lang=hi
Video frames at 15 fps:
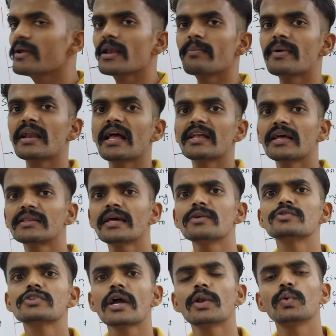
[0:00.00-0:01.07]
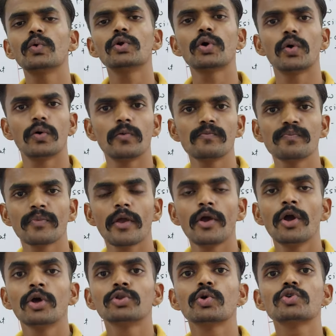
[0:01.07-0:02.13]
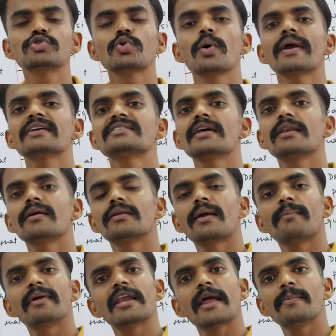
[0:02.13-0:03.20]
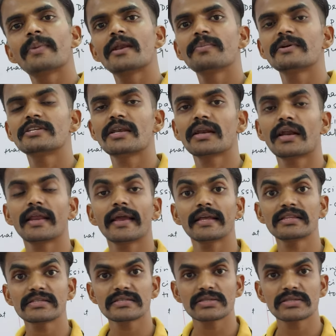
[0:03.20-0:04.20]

में नंबर आ जाता है उसका रूट हो तो उसको कैसे नंबर लाइन पर रिप्रेजेंट करेंगे